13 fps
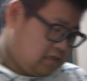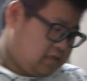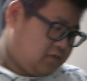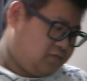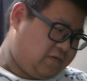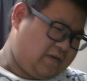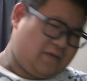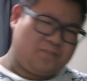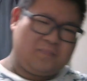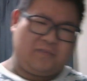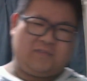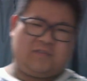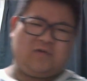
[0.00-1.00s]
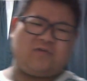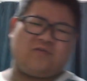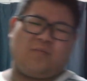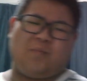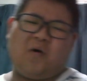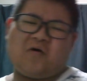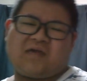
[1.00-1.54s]
フィリップス、ちょっと
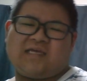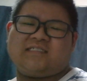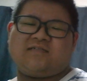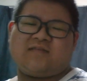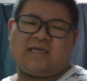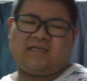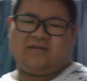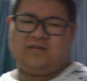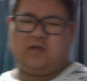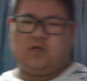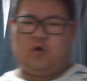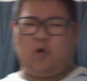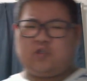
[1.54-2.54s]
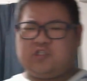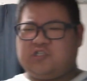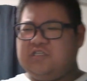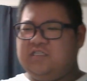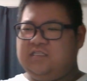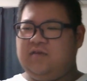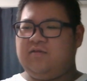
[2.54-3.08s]
冒険してくない急で、ごつ
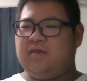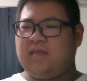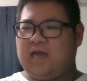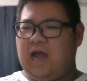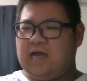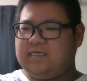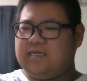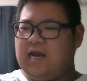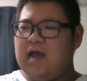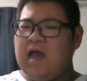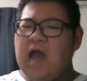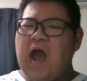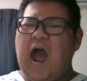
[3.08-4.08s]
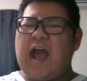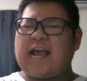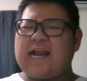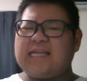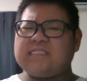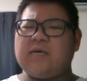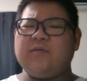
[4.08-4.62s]
いんだよな、なんか、あきら、あ
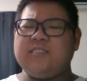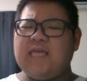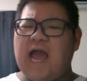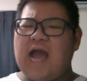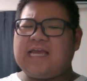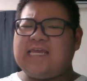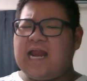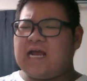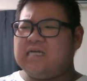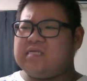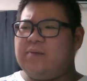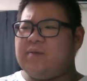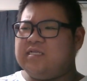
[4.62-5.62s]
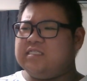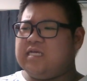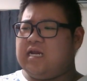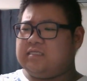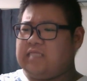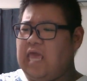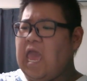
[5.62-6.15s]
からさまにね、明らかさまにじゃ
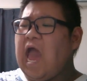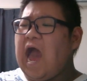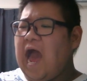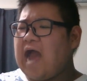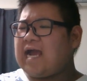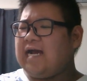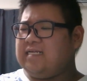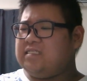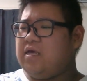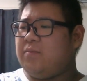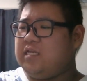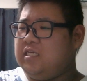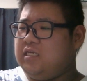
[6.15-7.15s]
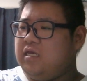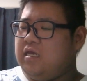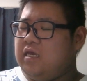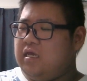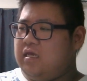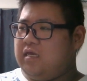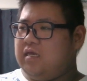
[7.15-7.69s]
なくて、あからさまに、
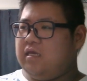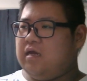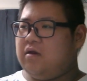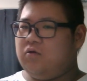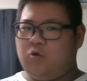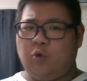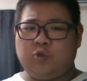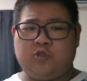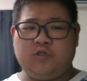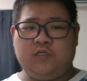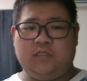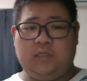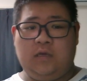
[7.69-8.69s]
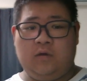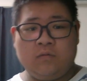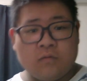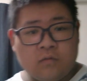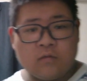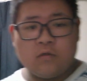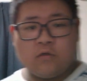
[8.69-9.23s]
えー、あの、ごついんだよ。
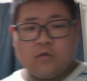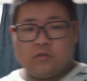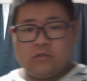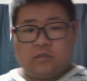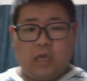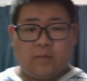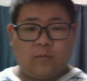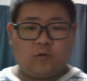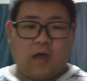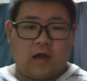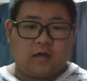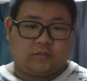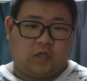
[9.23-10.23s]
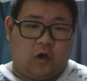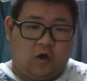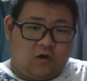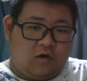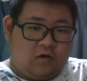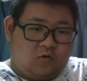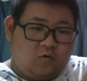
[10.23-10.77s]
でもなんかさ、
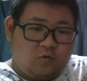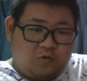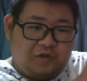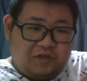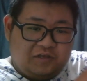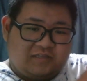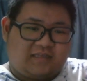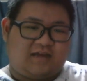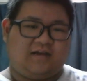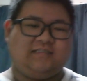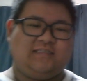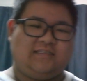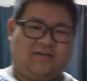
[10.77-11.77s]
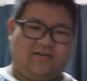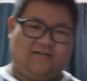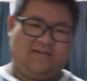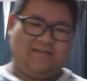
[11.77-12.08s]
ウィーンって感じでさ、